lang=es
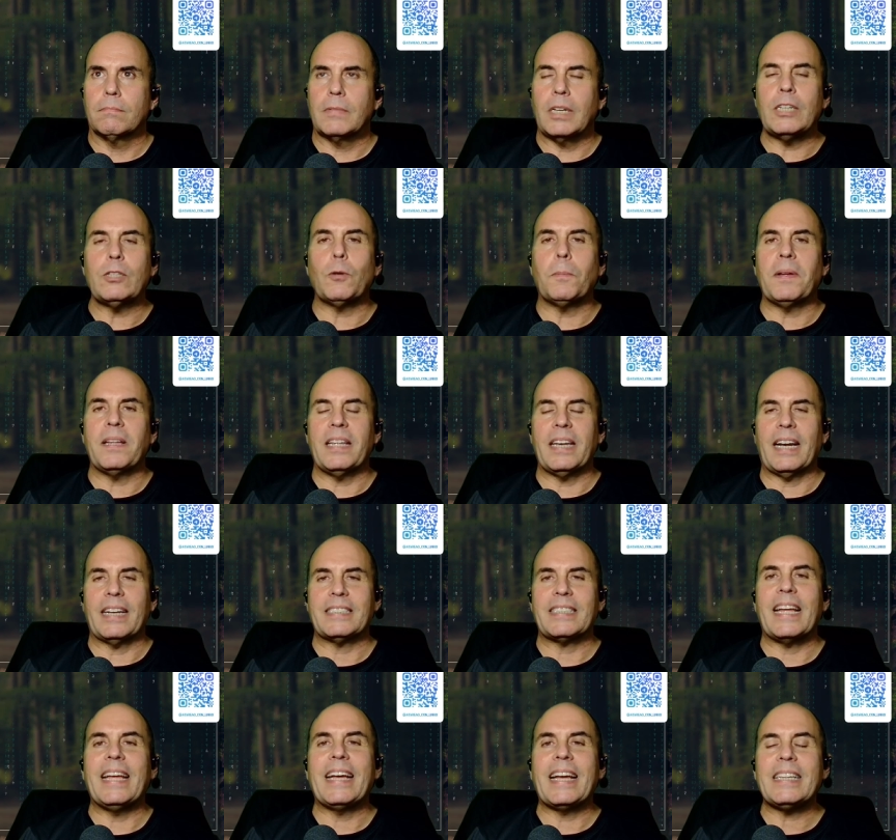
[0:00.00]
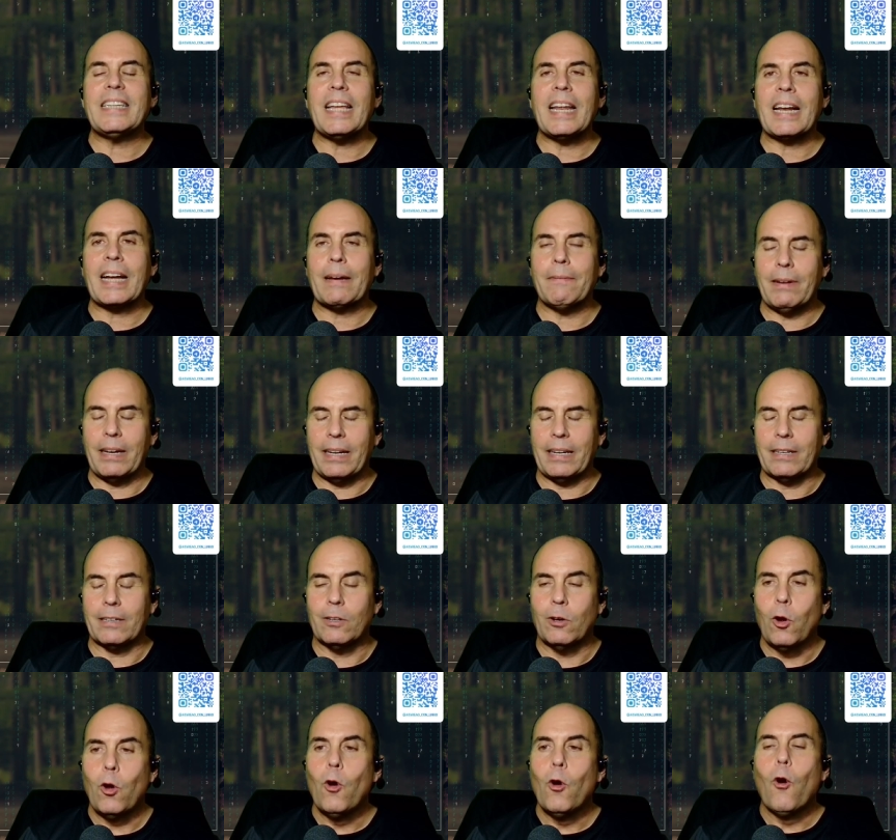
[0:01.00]
Y tú me dirás, ¿y qué tiene que
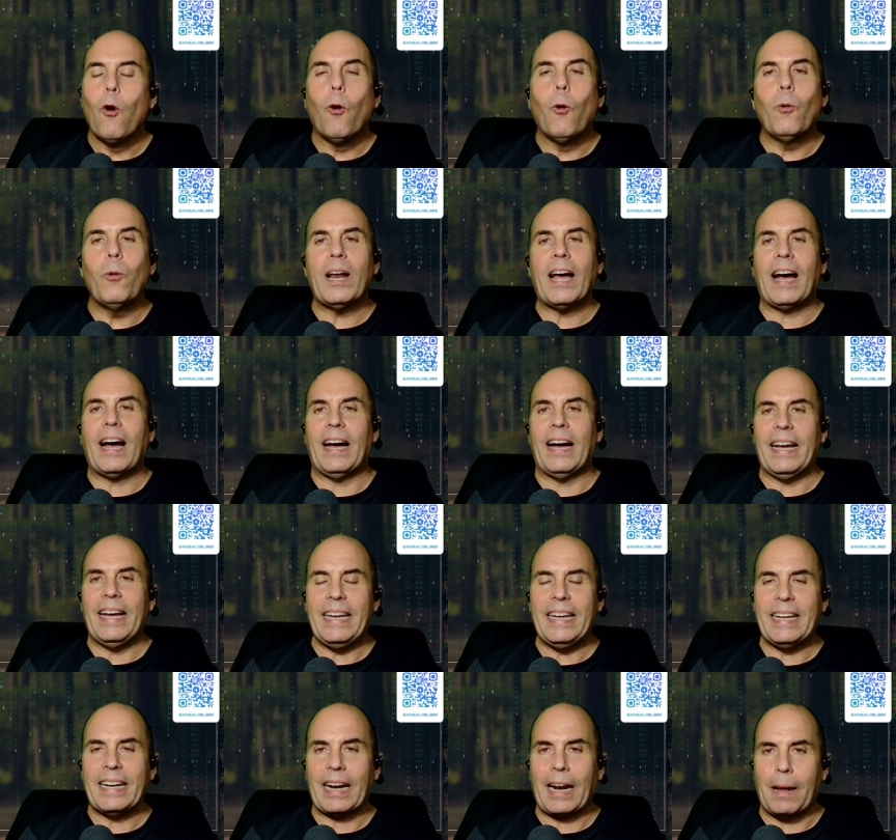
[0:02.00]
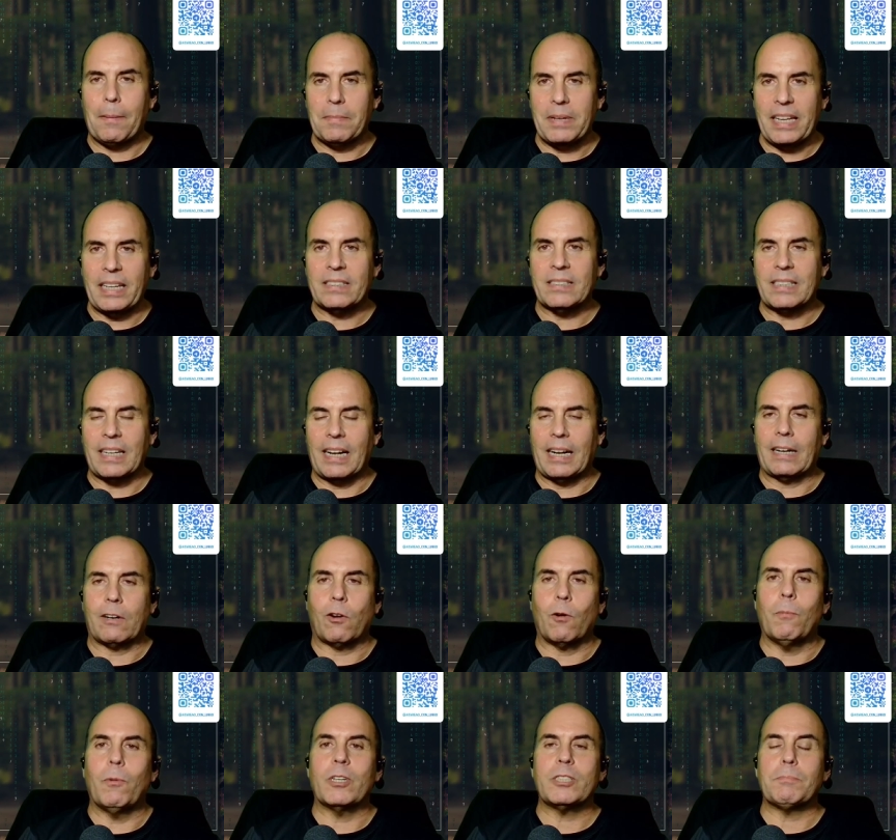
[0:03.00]
ver una herramienta
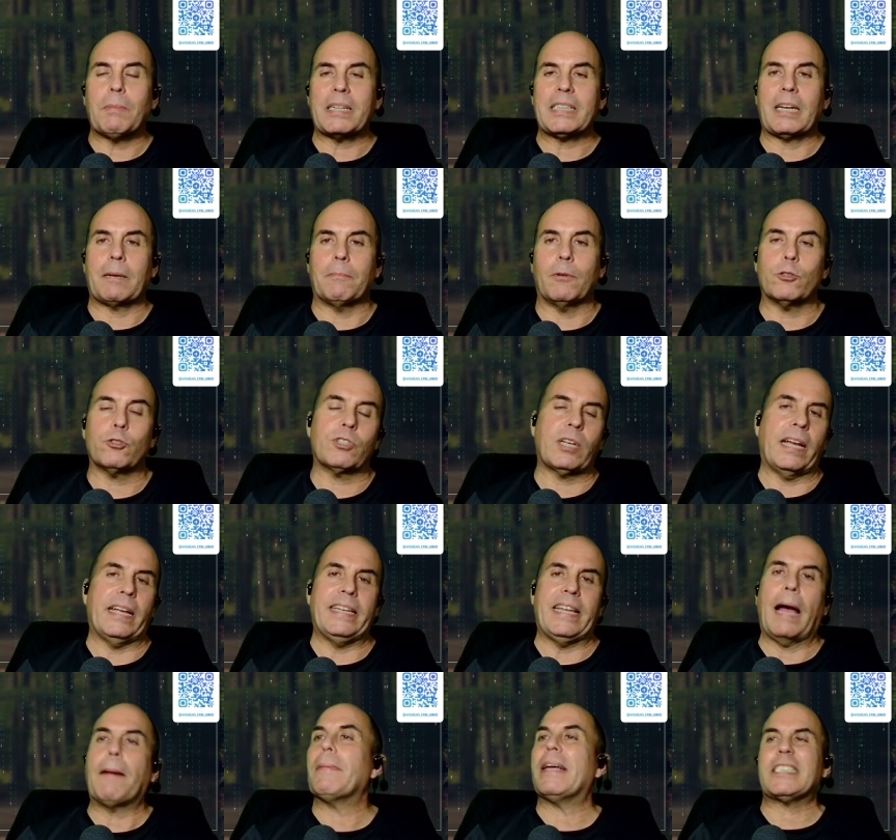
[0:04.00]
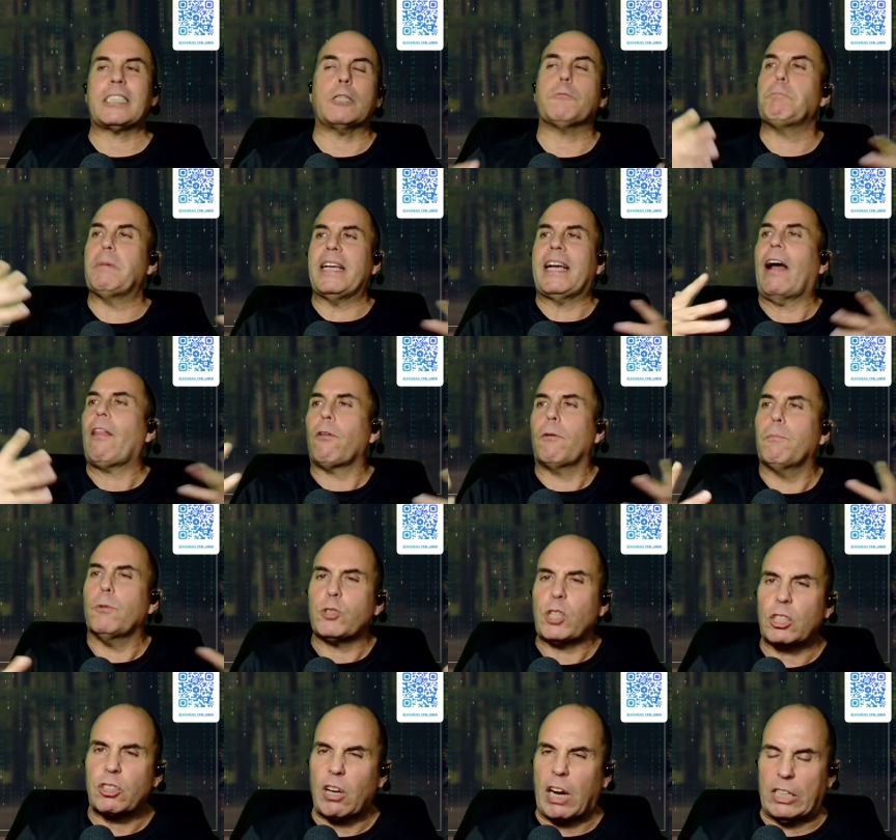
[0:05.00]
como es Mattermost, que ya me has explicado en
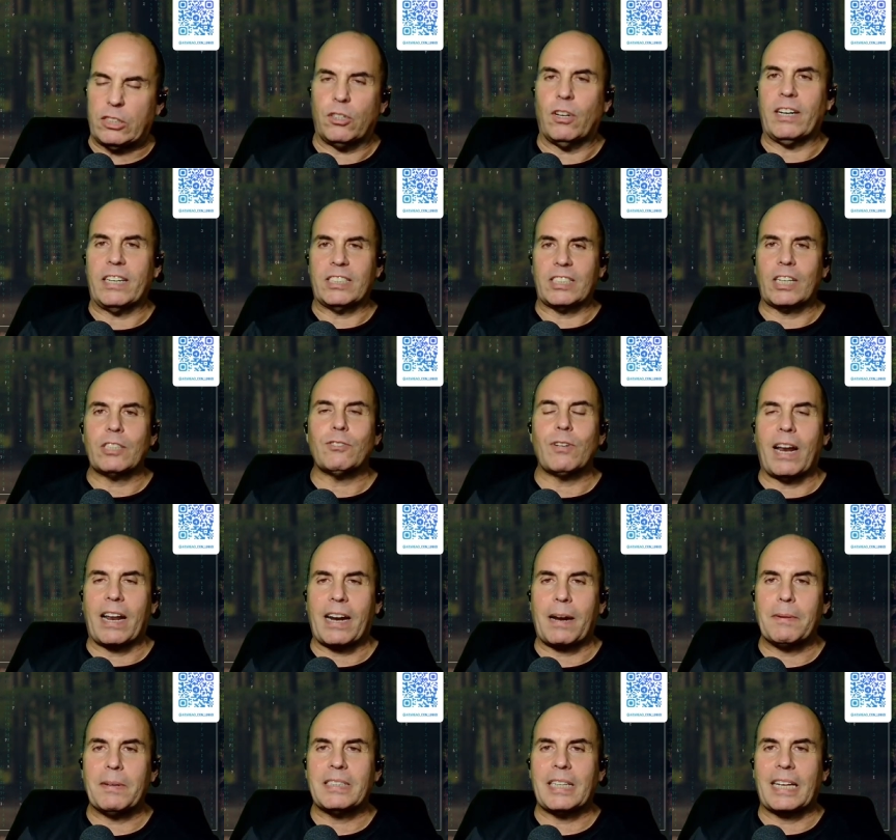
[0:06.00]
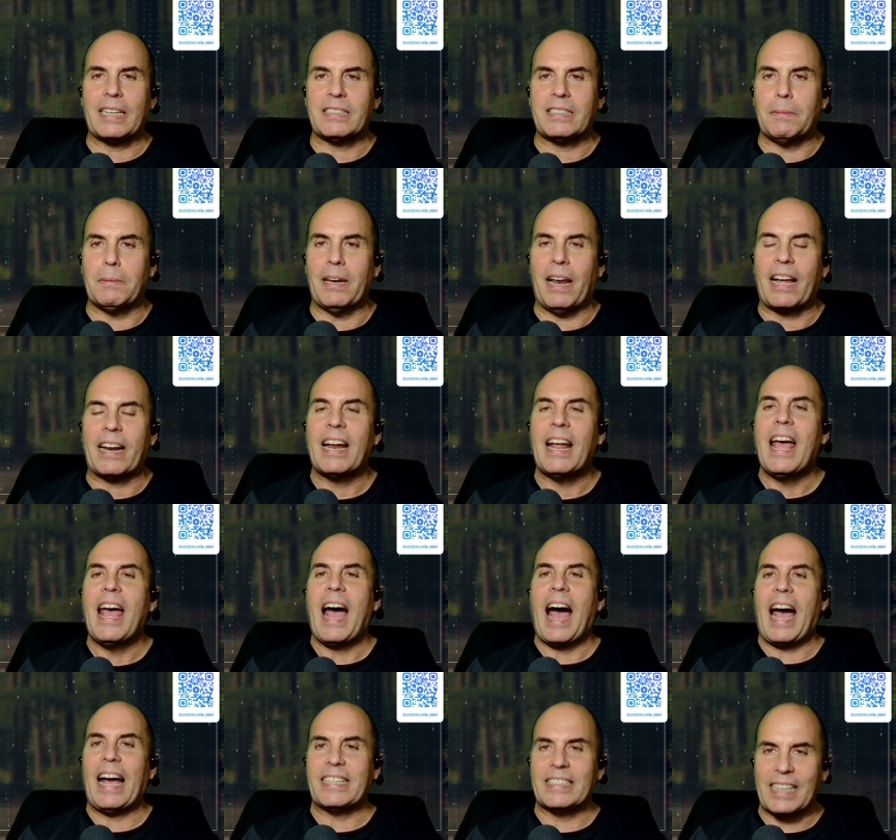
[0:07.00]
muchas ocasiones que es una herramienta similar
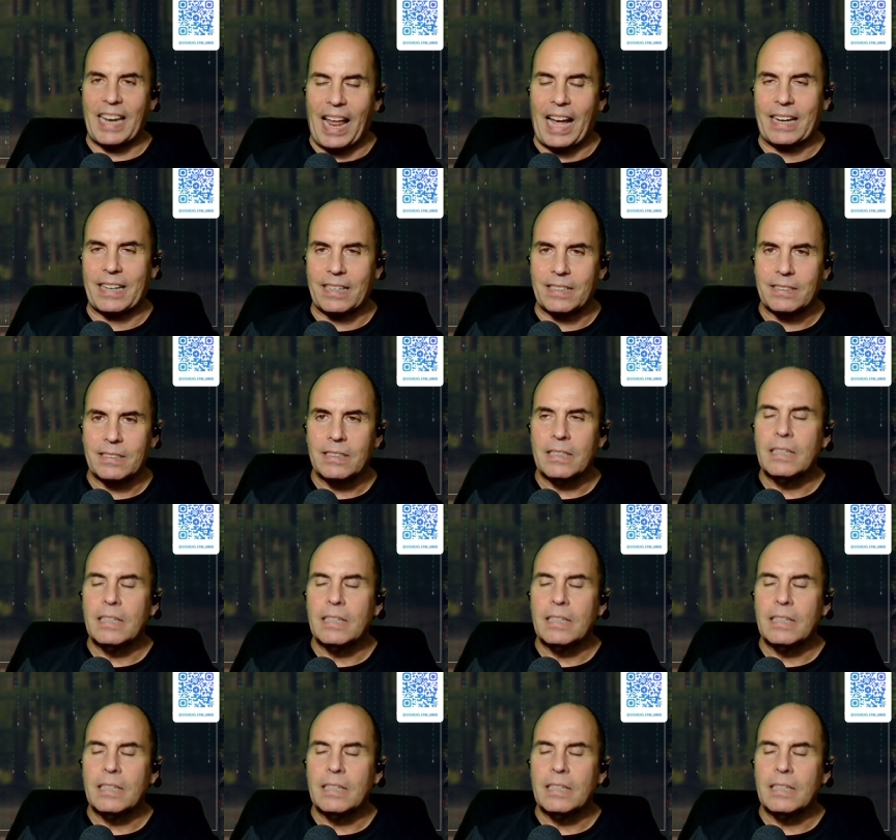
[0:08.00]
a Slack,